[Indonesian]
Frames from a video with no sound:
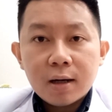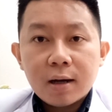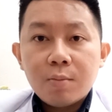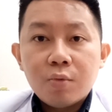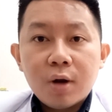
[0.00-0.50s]

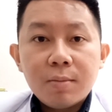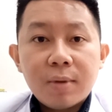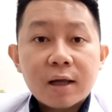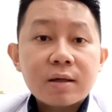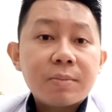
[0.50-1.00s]
6 bulan
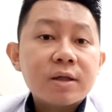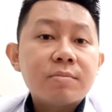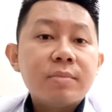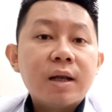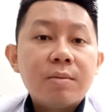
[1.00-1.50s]
bahkan sampai
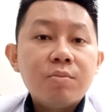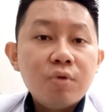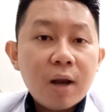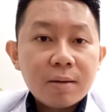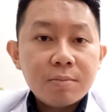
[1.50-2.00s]
9
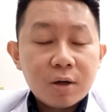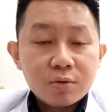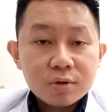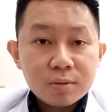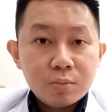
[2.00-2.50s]
bulan baru
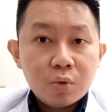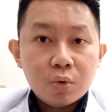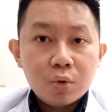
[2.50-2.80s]
sembuh.